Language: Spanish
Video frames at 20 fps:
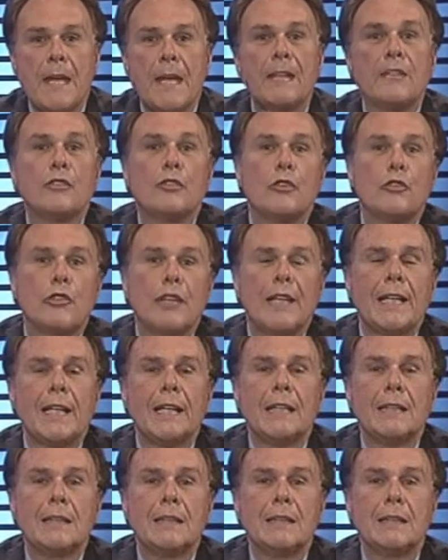Estos
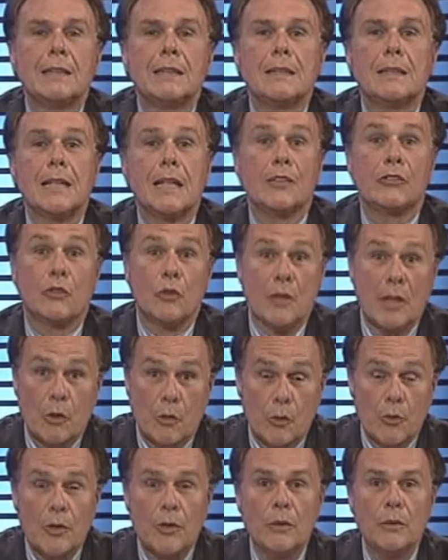eran Gastón
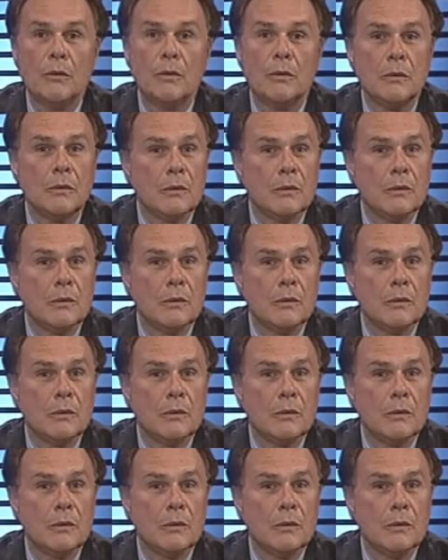Acurio,